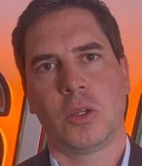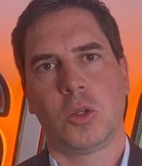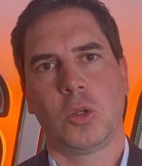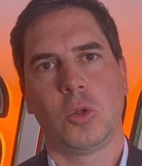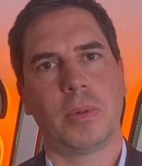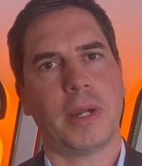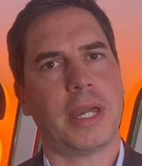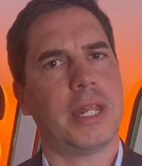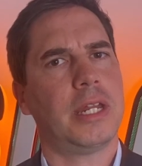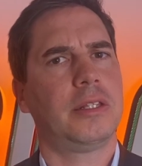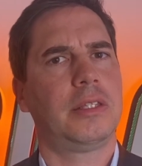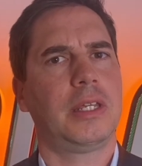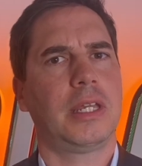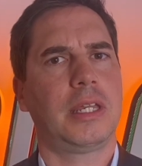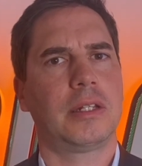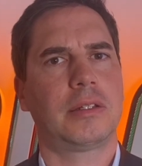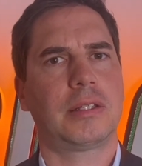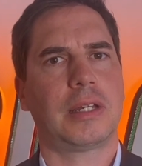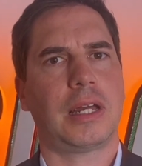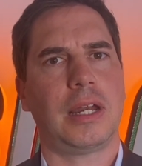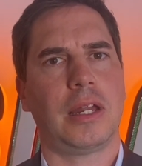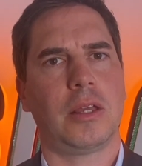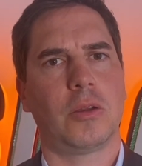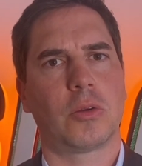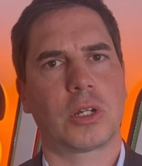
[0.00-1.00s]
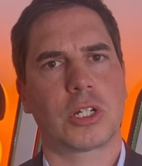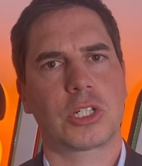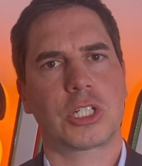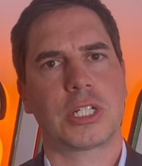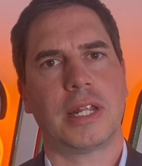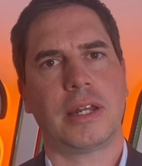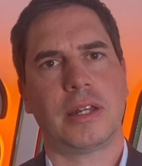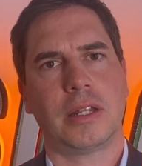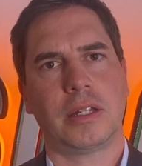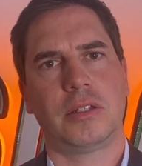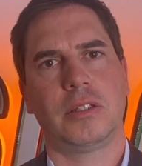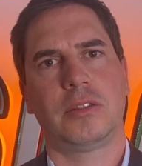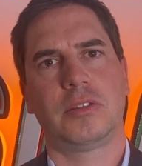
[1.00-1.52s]
über eine digitale oder
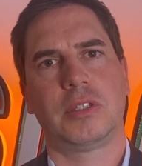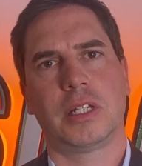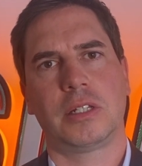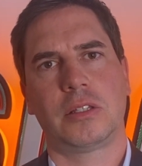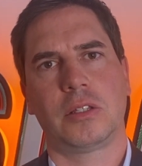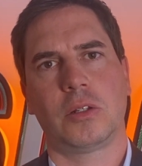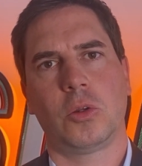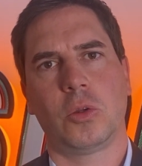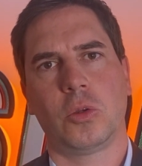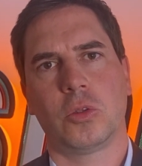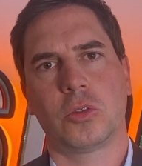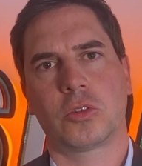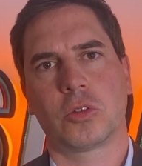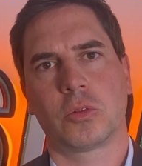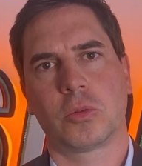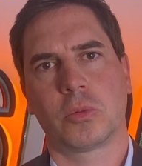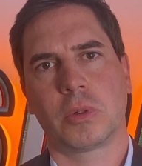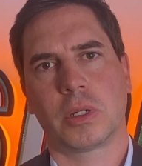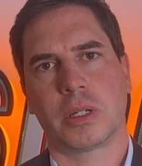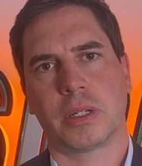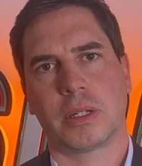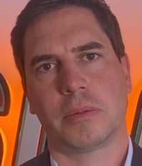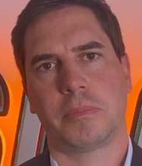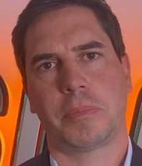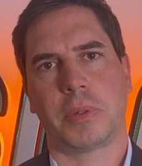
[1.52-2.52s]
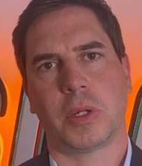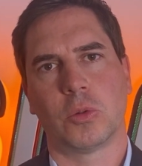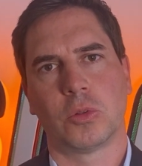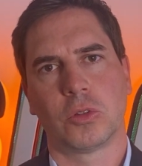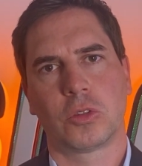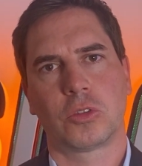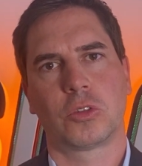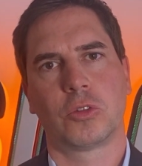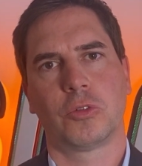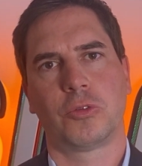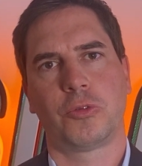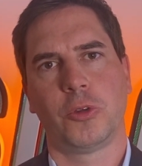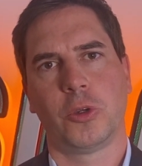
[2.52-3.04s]
standardisierte Lösung äh, bei
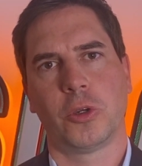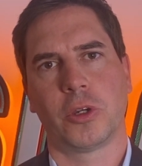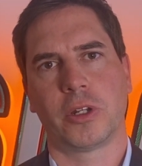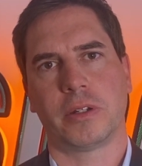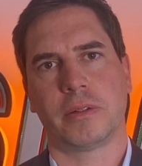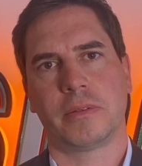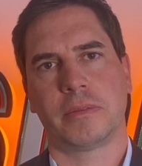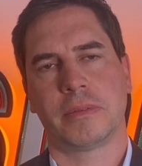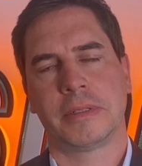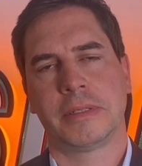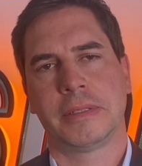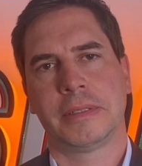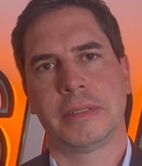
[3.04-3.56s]
uns zu führen